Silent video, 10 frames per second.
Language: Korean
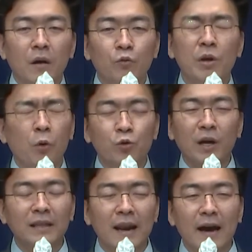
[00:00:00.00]
우리
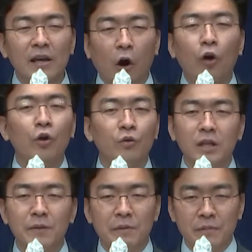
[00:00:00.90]
모두가 따라가기 어려운
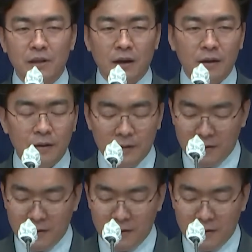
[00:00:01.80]
리듬입니다.